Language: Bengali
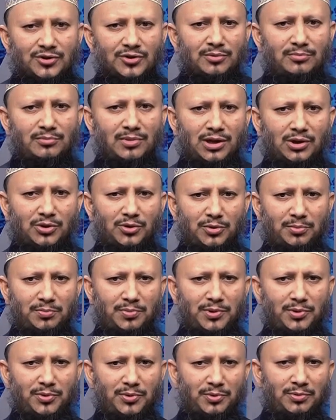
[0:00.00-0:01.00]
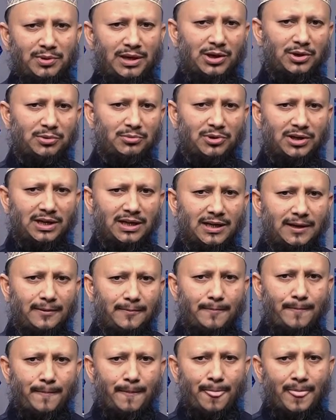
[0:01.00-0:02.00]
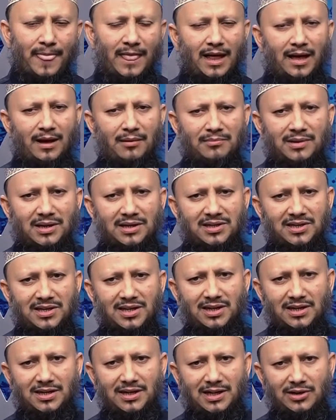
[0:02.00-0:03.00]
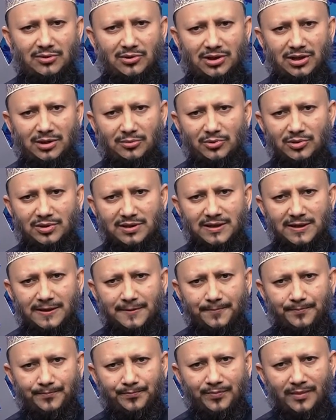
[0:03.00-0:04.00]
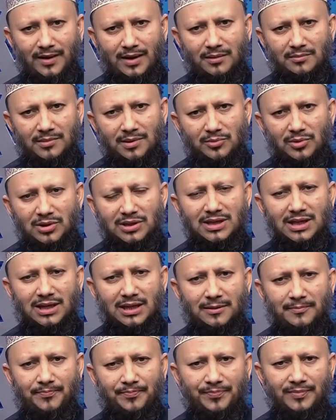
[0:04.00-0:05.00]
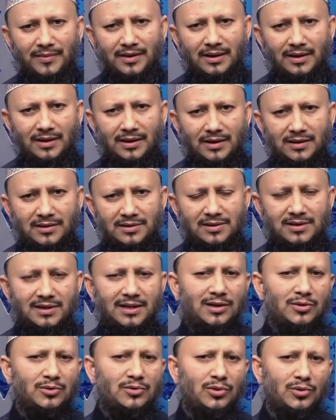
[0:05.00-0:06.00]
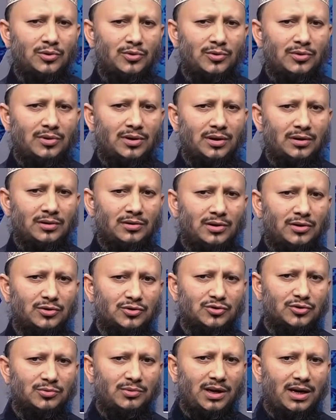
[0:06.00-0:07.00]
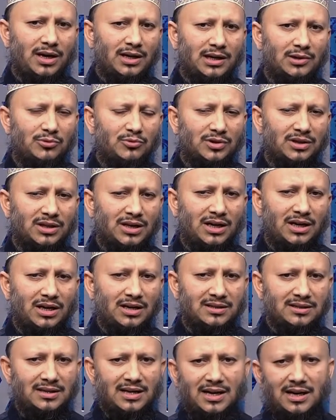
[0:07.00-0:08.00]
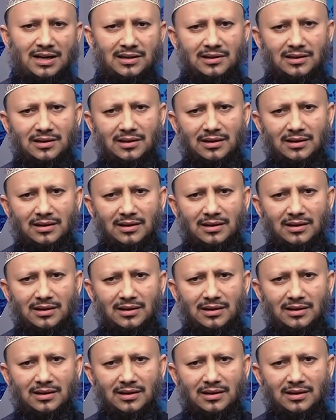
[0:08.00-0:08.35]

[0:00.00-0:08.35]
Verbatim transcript: সম্মানিত প্রিয় ভাই বোনেরা আমরা শির্ক নিয়ে কথা বলছি আমরা বলছিলাম শির্ক হলো আল্লাহ সুবাহানহুয়া তালার জাত